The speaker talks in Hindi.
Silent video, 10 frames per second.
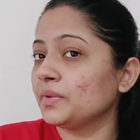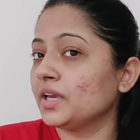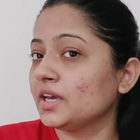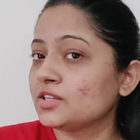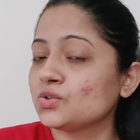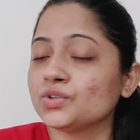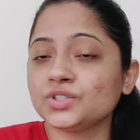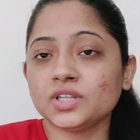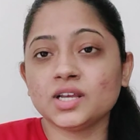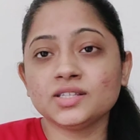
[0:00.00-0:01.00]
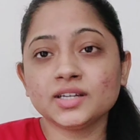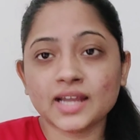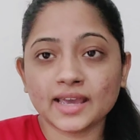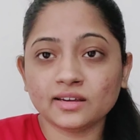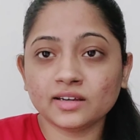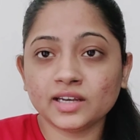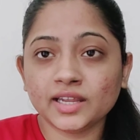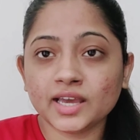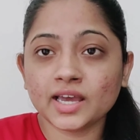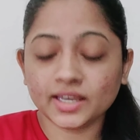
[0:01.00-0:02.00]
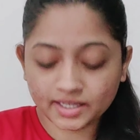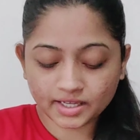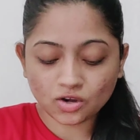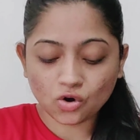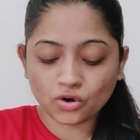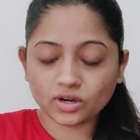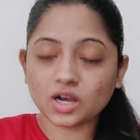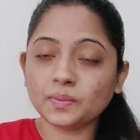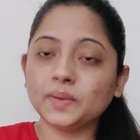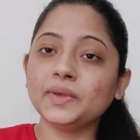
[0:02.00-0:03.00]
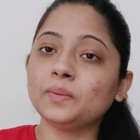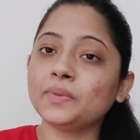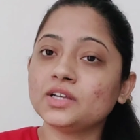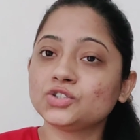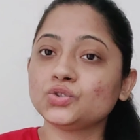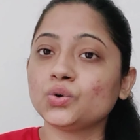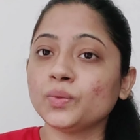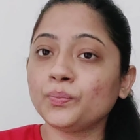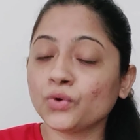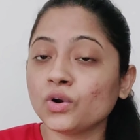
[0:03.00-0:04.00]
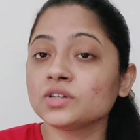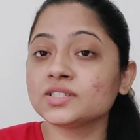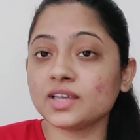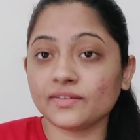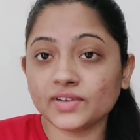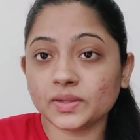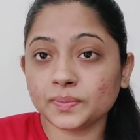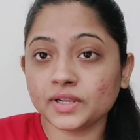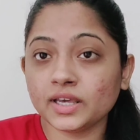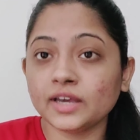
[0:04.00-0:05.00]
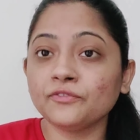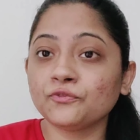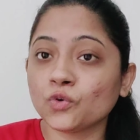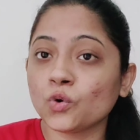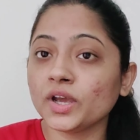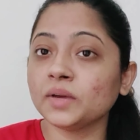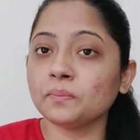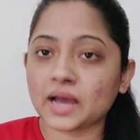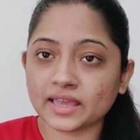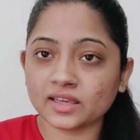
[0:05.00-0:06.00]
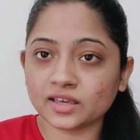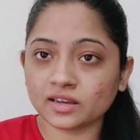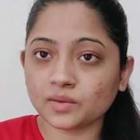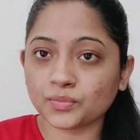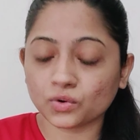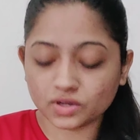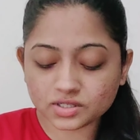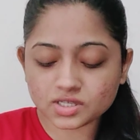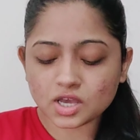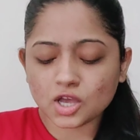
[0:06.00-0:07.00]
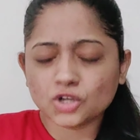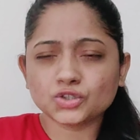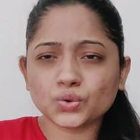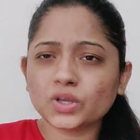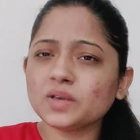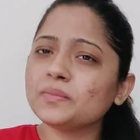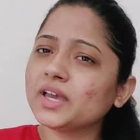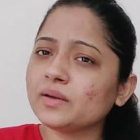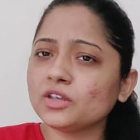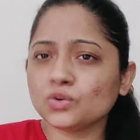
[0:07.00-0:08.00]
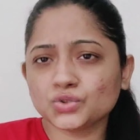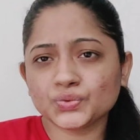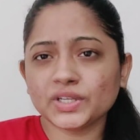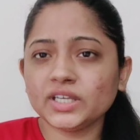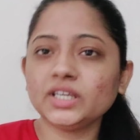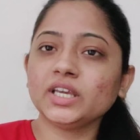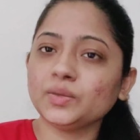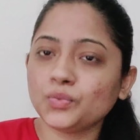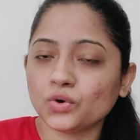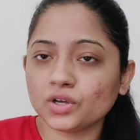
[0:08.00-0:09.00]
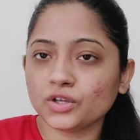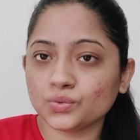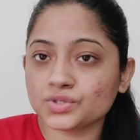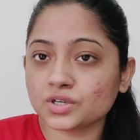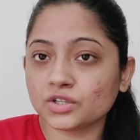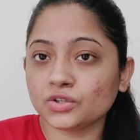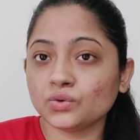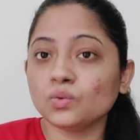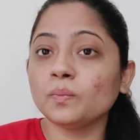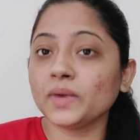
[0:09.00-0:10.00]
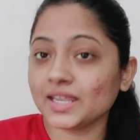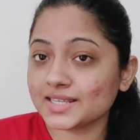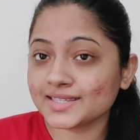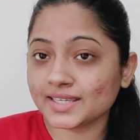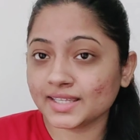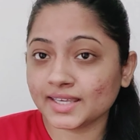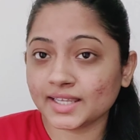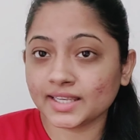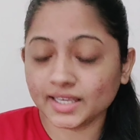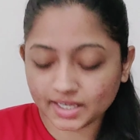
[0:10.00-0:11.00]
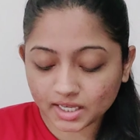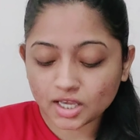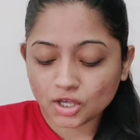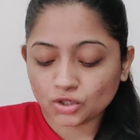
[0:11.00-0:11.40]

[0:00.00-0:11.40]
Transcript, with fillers: अपने हेयर्स को अच्छी तरह से टाई कर लिया है और अभी मेरे पास जो प्रोडक्ट्स अवेलेबल है वो है माई केयर के प्रोडक्ट्स जो कि मैं यूजुअली यही प्रोडक्ट यूज़ करती हूँ मेरे स्किन के लिए